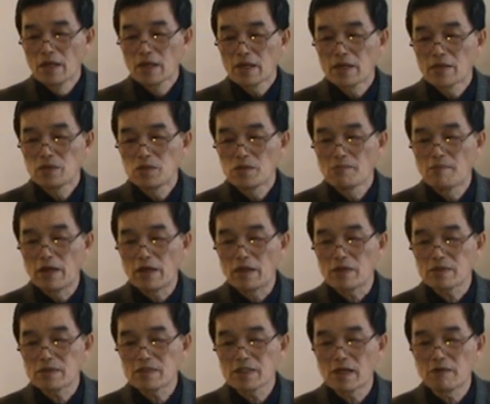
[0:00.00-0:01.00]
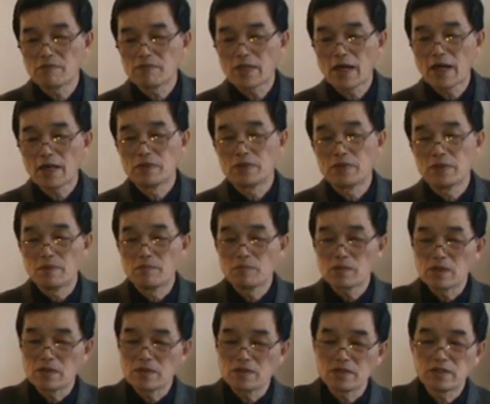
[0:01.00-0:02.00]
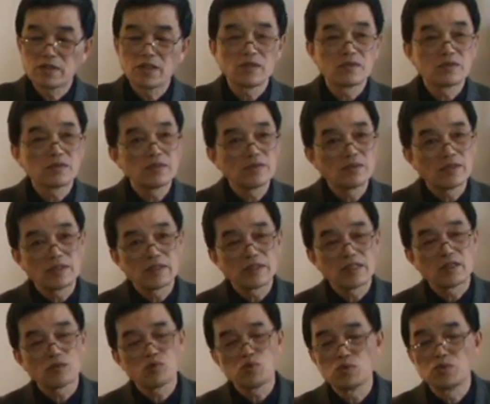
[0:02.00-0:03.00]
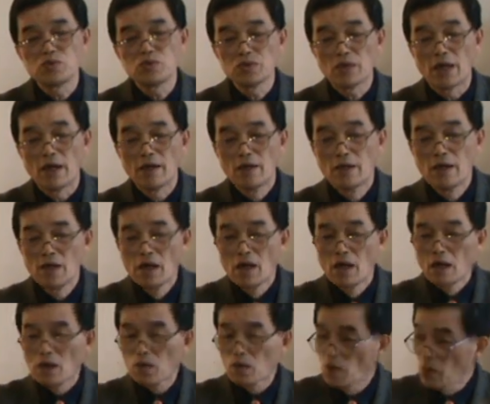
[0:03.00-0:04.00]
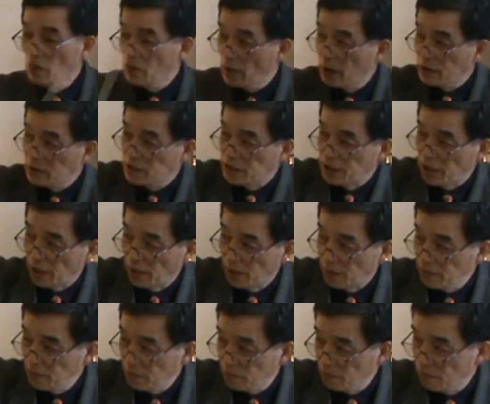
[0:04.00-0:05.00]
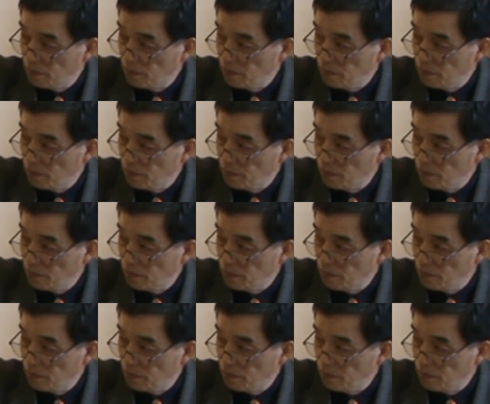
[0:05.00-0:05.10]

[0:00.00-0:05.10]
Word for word: 根据美国斯坦福大学莫里斯教授的这个数据啊，公元前